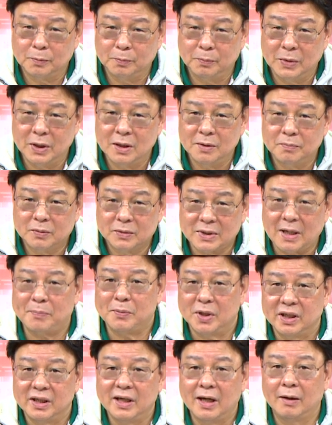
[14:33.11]
明撤
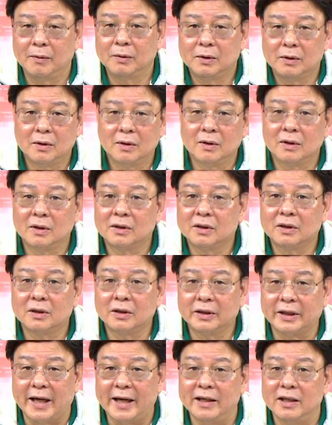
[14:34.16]
兵也
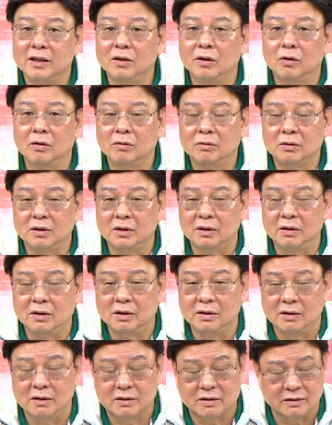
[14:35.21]
肯定都
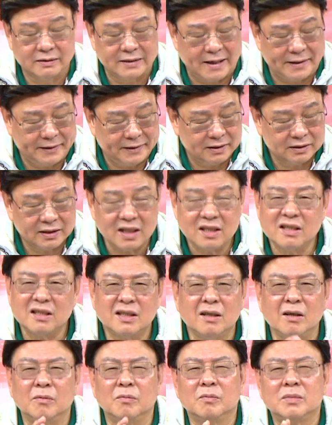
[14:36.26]
核子弹了，但是
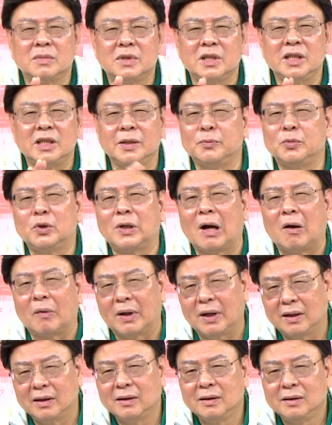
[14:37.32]
这种几率不高
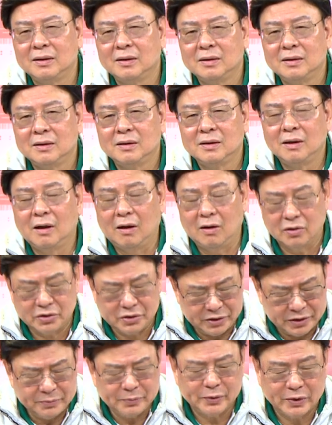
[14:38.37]
了，哦
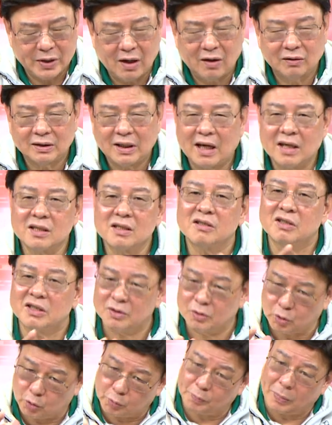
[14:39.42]
几率不高，它
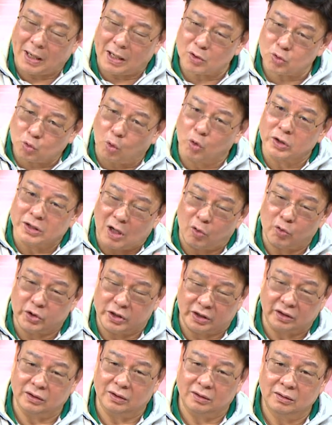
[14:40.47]
是把缩小
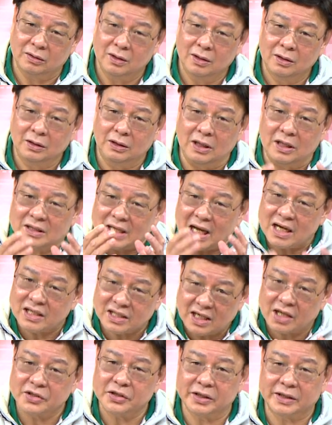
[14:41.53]
型的，一扎
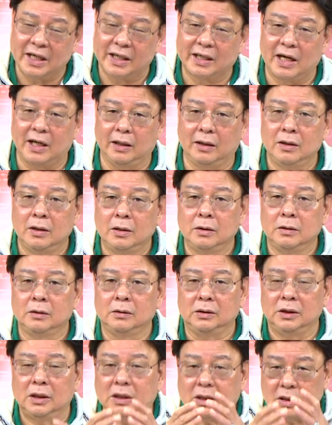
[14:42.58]
下去大概
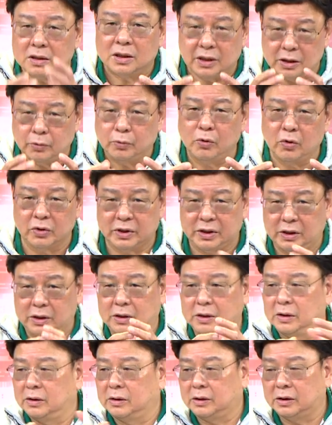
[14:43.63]
一个里或几
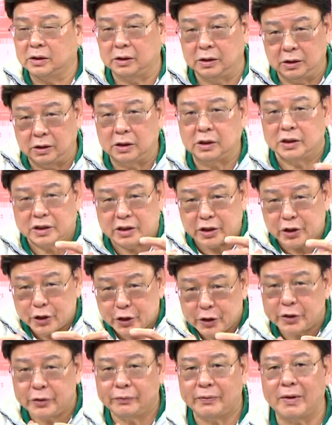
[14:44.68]
个这个一个
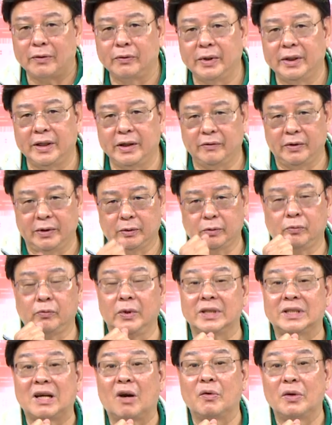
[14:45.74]
区域范围内会
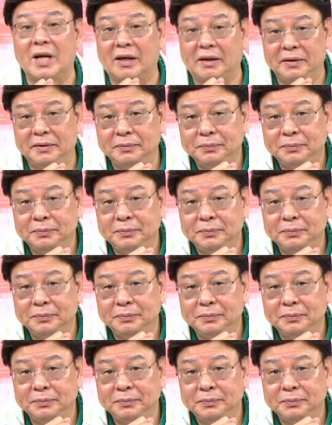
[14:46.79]
会遭殃